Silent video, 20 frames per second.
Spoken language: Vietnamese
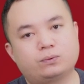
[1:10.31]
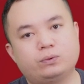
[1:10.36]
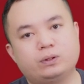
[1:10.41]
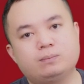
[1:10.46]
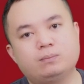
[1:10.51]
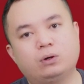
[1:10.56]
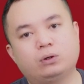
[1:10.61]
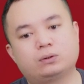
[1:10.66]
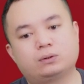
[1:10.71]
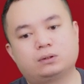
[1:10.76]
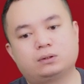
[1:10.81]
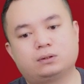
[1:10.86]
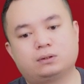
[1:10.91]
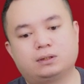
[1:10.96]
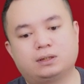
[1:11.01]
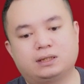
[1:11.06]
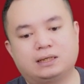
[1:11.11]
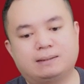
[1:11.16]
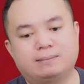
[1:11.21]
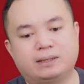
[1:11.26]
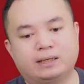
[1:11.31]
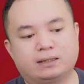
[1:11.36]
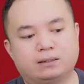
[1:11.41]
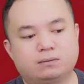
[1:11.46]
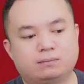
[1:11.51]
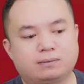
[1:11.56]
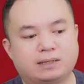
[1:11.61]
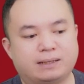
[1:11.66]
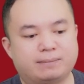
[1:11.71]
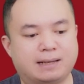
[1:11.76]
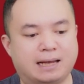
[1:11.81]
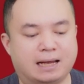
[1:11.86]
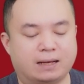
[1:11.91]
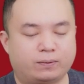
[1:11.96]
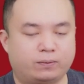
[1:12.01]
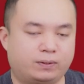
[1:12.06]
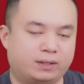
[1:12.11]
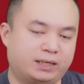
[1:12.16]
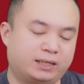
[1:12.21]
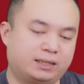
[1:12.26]
quý 1 năm
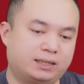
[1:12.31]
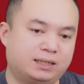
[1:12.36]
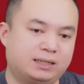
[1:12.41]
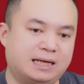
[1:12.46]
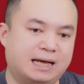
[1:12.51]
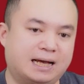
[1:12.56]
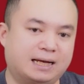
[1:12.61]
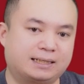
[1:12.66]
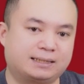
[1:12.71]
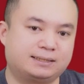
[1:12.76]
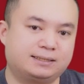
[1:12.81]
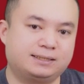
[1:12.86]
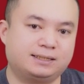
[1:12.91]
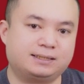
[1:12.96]
2023 của ngành ngân hàng